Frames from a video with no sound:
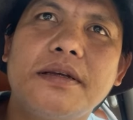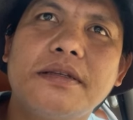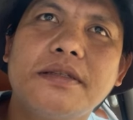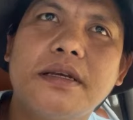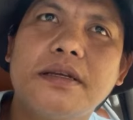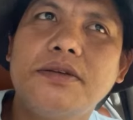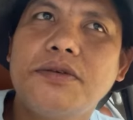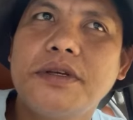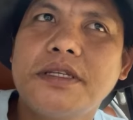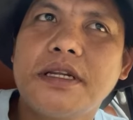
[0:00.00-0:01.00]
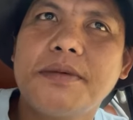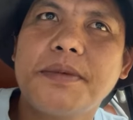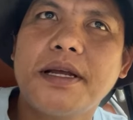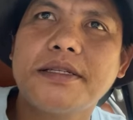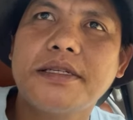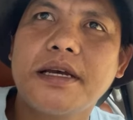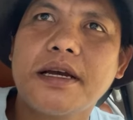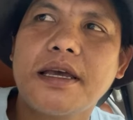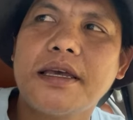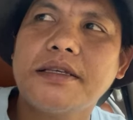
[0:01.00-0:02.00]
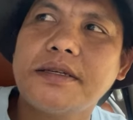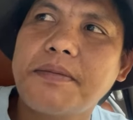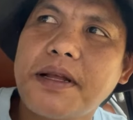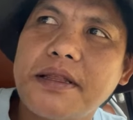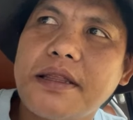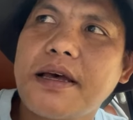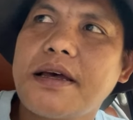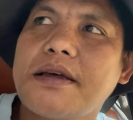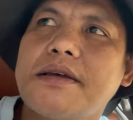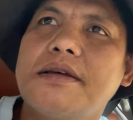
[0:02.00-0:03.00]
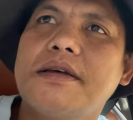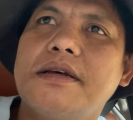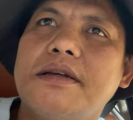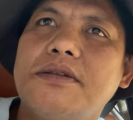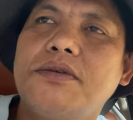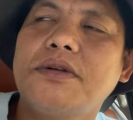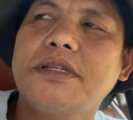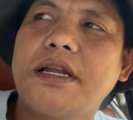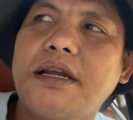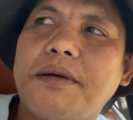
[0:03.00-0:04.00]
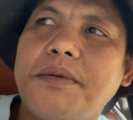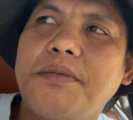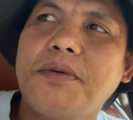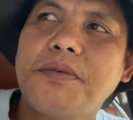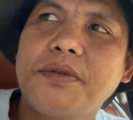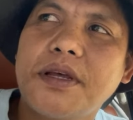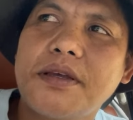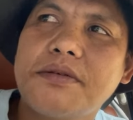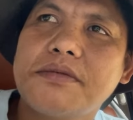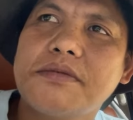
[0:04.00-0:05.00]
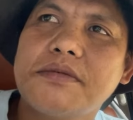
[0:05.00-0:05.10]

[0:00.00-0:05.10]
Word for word: sa, yung isa naman sa kay Samantha doon sana kami pupunta yung